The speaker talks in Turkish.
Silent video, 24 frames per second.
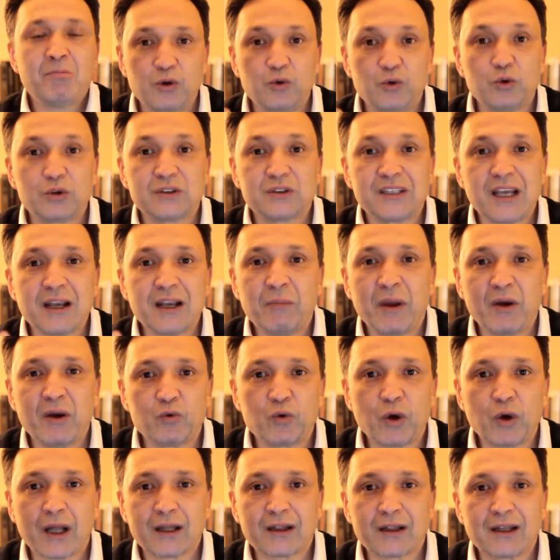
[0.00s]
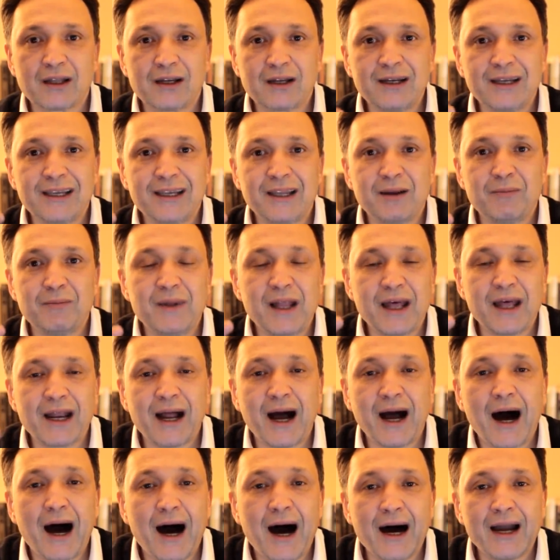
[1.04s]
Yüksek mevduatların
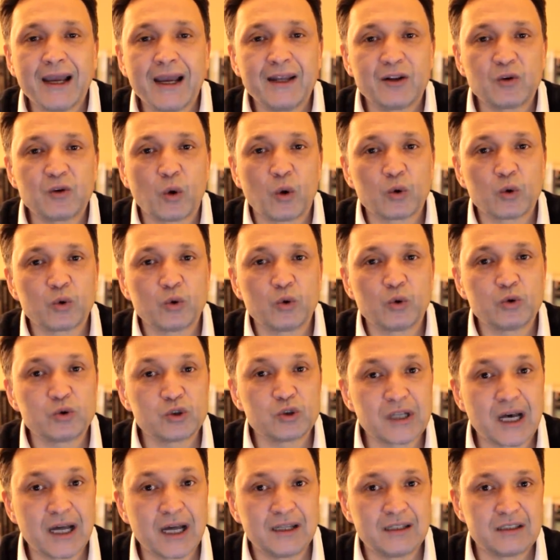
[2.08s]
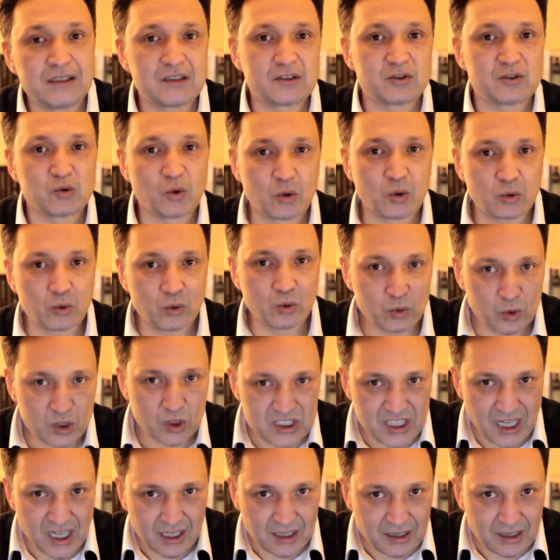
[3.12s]
kimlere ait olduğunu sadece
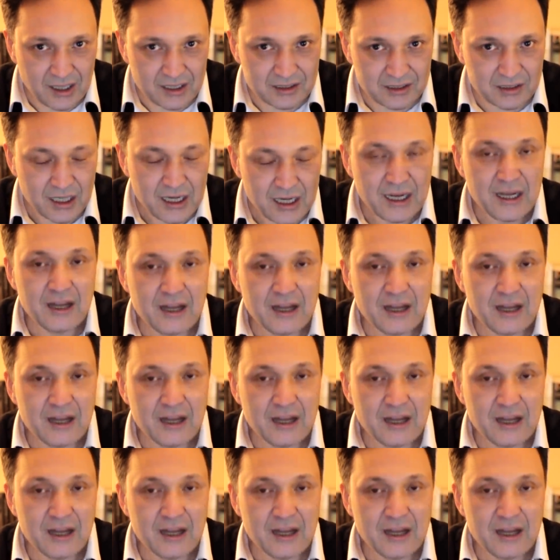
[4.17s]
sorgulayacaklar